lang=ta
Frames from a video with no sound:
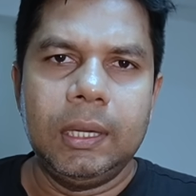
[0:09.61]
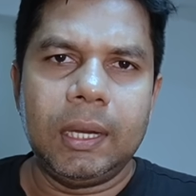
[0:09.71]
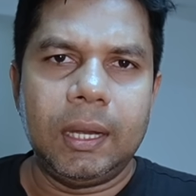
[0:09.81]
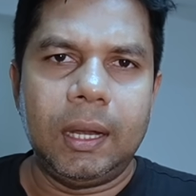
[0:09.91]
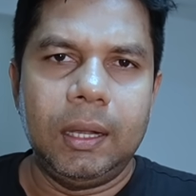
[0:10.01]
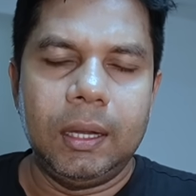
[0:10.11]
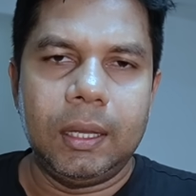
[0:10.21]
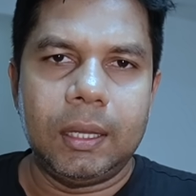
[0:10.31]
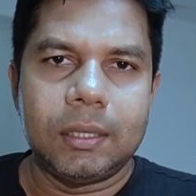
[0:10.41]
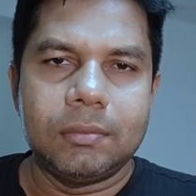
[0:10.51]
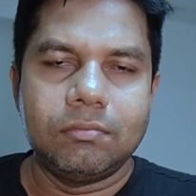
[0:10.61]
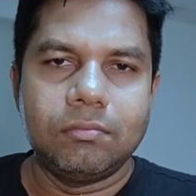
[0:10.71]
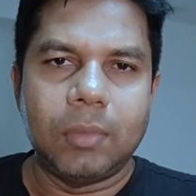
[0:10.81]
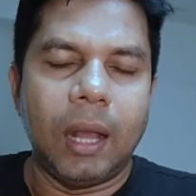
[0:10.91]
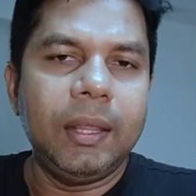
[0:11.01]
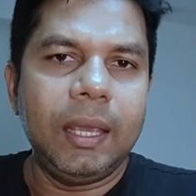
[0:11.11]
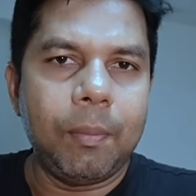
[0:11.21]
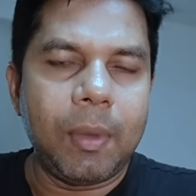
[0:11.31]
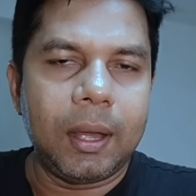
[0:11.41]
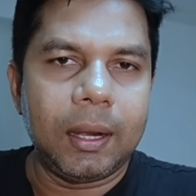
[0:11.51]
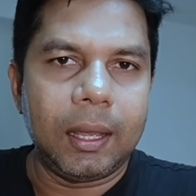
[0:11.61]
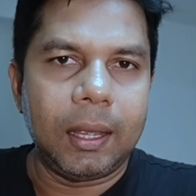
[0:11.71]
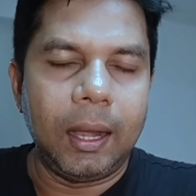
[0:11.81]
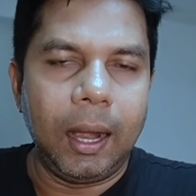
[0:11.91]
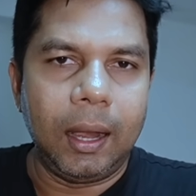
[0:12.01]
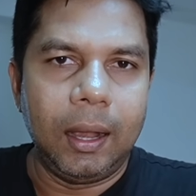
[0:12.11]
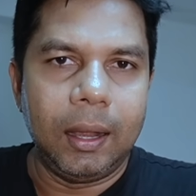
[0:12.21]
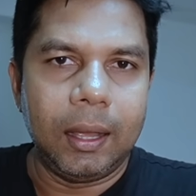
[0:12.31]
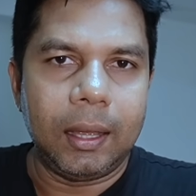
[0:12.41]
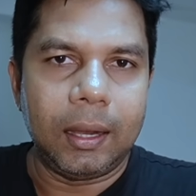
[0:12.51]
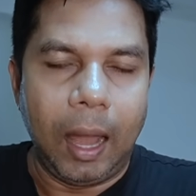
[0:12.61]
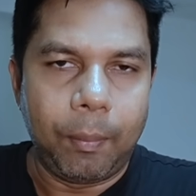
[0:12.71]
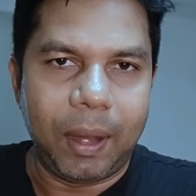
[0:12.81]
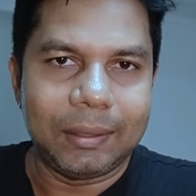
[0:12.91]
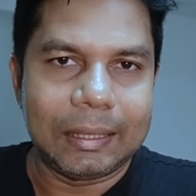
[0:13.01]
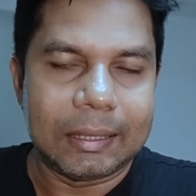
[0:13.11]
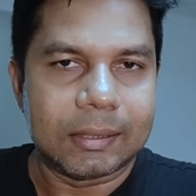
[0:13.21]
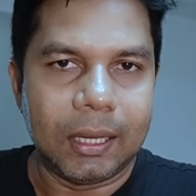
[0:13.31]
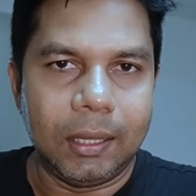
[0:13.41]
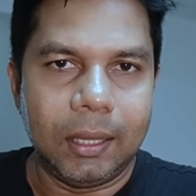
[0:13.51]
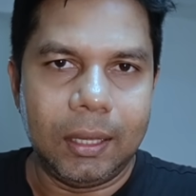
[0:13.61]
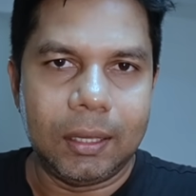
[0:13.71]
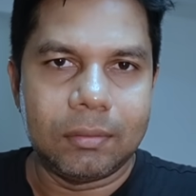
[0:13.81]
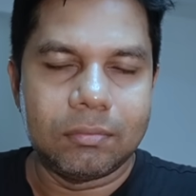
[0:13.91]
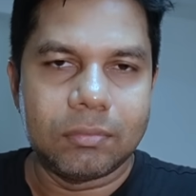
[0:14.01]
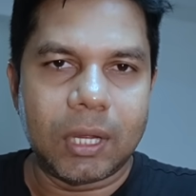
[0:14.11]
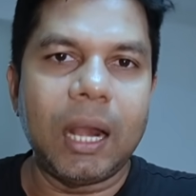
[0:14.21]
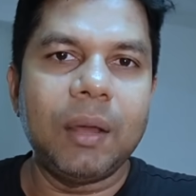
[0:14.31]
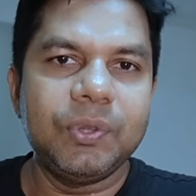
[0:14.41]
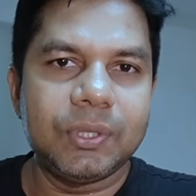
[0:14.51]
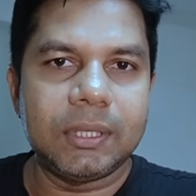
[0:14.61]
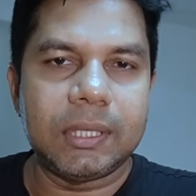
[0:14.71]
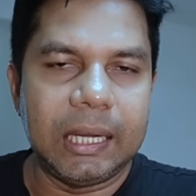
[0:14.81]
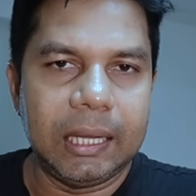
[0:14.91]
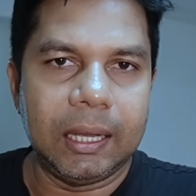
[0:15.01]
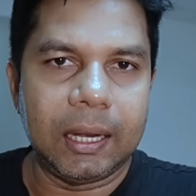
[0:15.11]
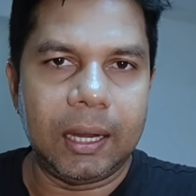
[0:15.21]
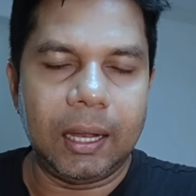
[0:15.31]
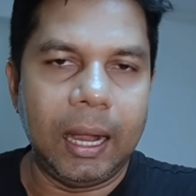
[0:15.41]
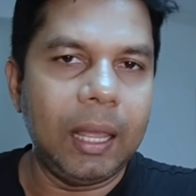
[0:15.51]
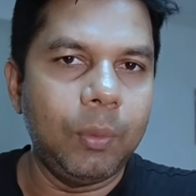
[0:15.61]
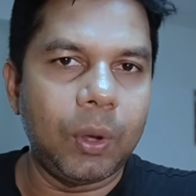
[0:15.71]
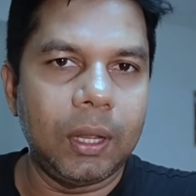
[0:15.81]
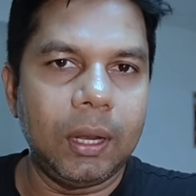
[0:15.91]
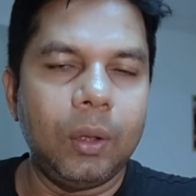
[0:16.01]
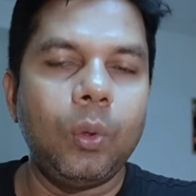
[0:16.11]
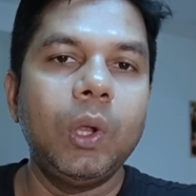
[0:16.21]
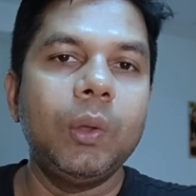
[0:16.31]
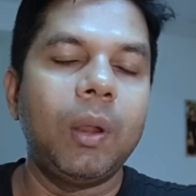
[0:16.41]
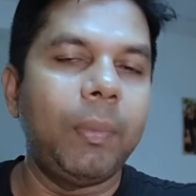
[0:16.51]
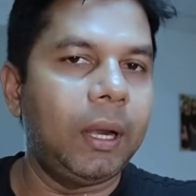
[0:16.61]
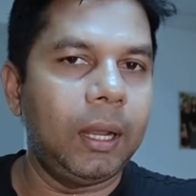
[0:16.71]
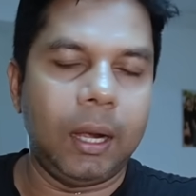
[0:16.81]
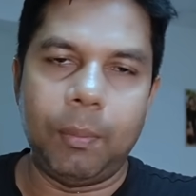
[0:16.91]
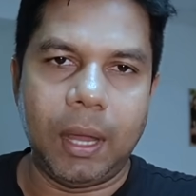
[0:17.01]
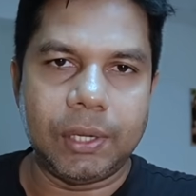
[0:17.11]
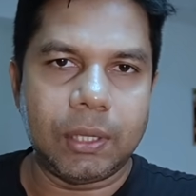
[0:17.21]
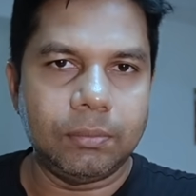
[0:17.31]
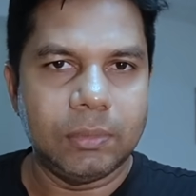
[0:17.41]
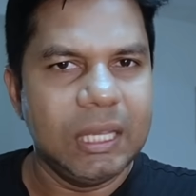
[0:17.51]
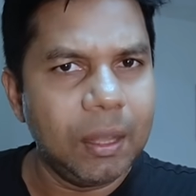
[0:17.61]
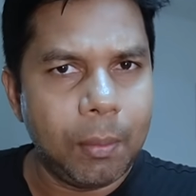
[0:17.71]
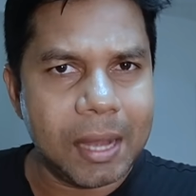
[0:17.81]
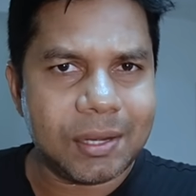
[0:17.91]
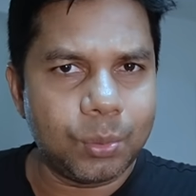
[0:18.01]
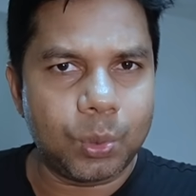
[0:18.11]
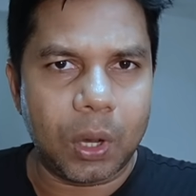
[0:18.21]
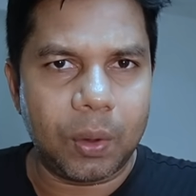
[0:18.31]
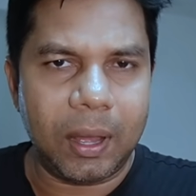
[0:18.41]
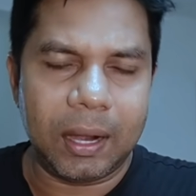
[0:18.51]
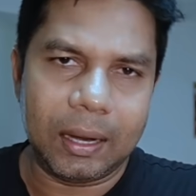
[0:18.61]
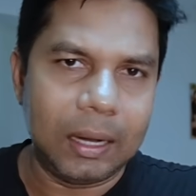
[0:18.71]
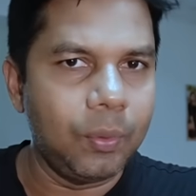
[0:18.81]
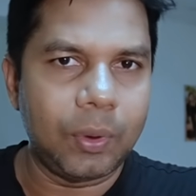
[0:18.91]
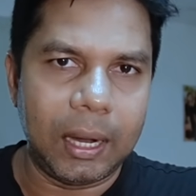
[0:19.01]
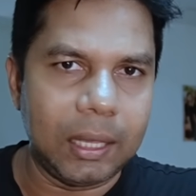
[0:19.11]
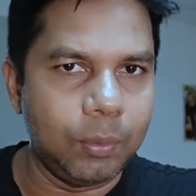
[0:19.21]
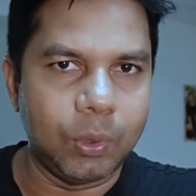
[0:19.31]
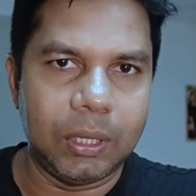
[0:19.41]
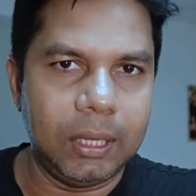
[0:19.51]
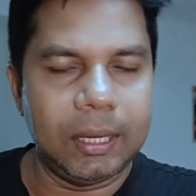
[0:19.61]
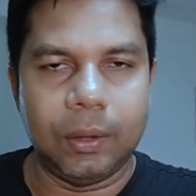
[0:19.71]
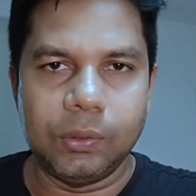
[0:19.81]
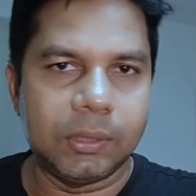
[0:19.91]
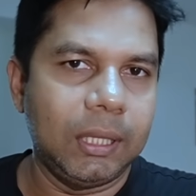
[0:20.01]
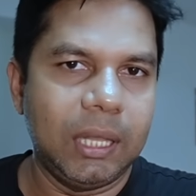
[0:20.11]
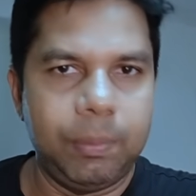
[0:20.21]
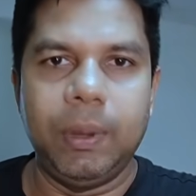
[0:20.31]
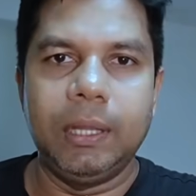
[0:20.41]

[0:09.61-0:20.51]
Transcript: இன்றைய நாளில் அதிகமான இடங்களில் நான் பார்த்த செய்தி கடவுச்சுட்டு எடுக்கிற நடைமுறையில் கொண்டு வரப்பட்டிருக்கிற மாற்றம் இந்த மாற்றம் தொடர்பாக நான் ரெண்டு மூணு நாளைக்கு முதல்ல நான் ஒரு செய்தியில்